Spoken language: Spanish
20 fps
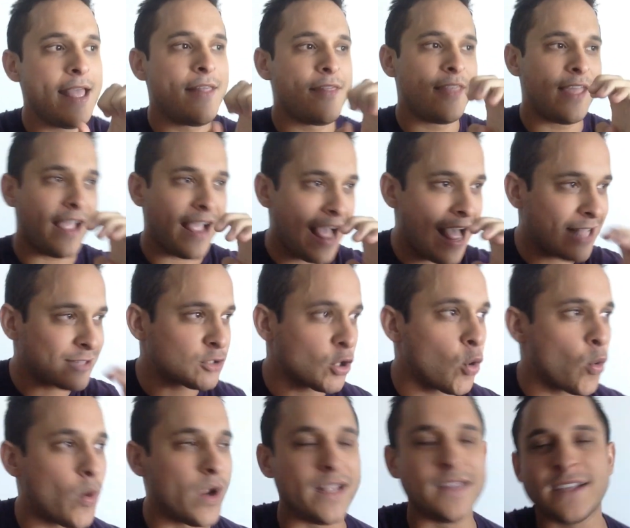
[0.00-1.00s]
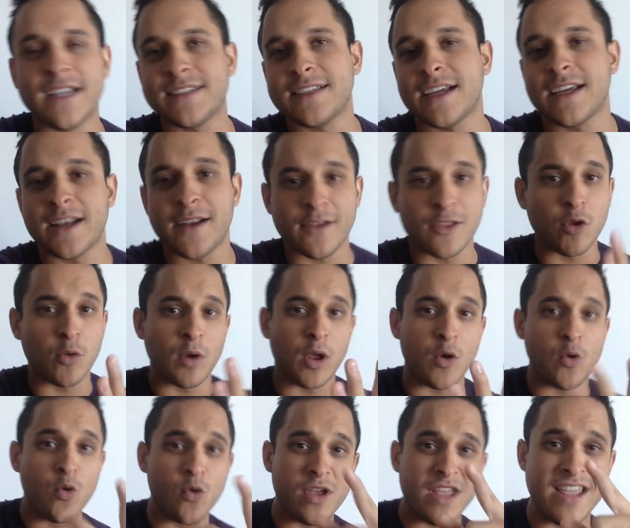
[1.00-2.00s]
de gato se escribe
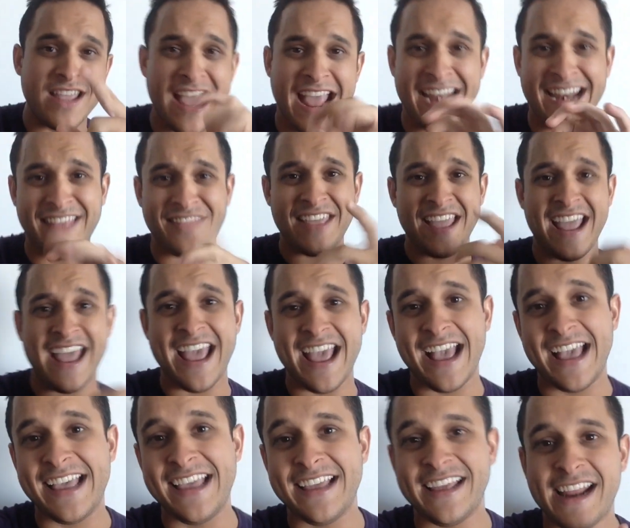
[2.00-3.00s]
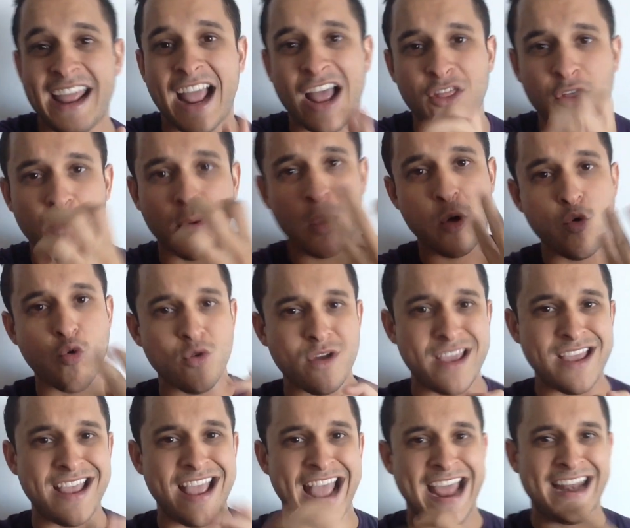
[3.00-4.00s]
W I N D E Y W
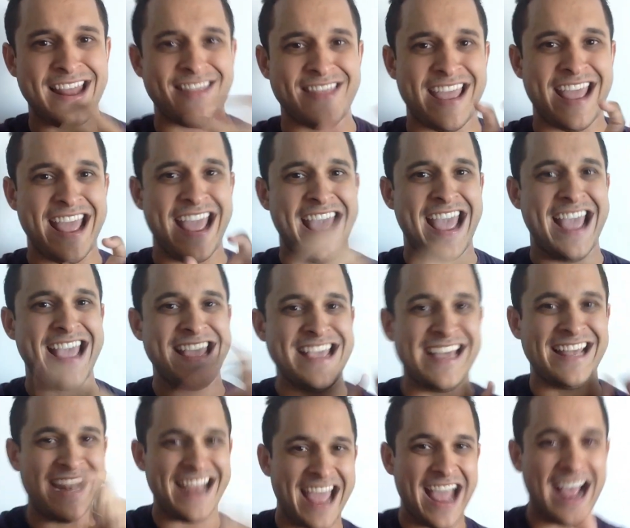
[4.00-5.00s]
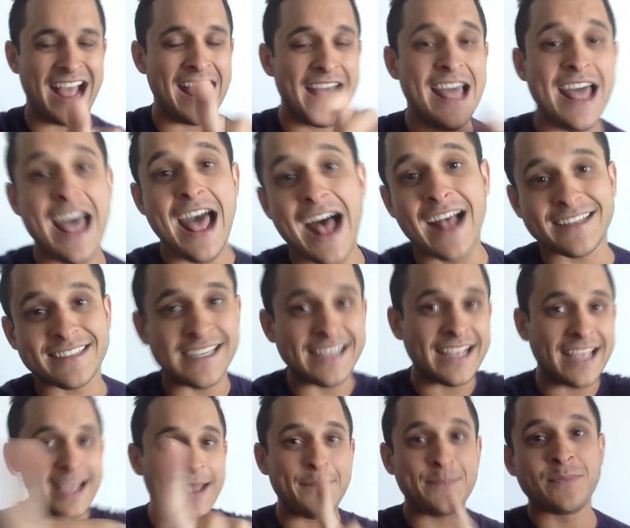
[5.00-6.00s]
I N D E Y.
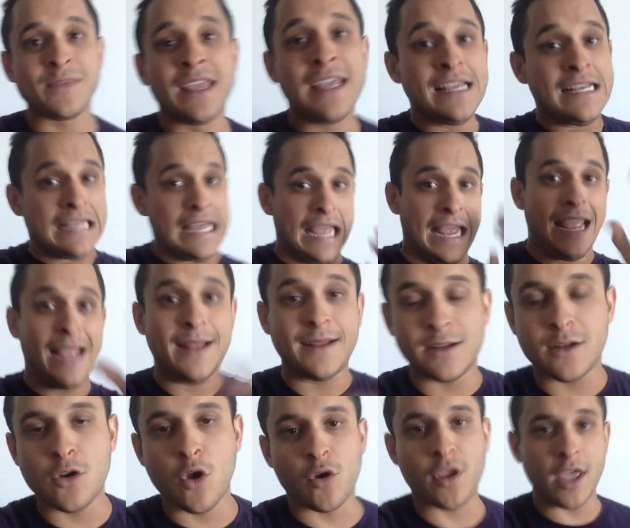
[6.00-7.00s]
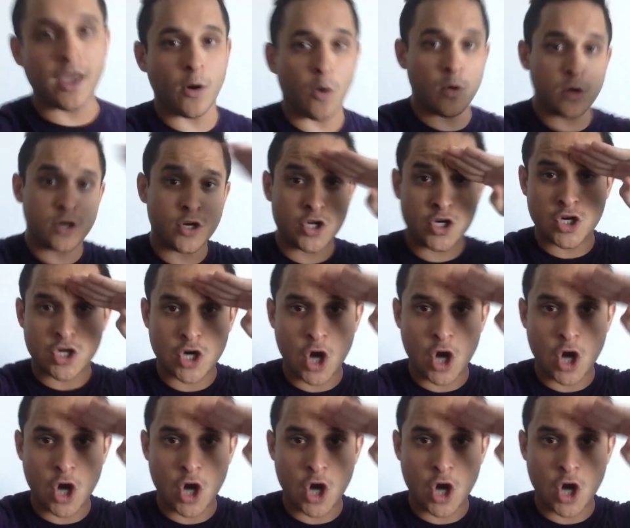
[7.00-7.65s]
Así que eh, los quiero.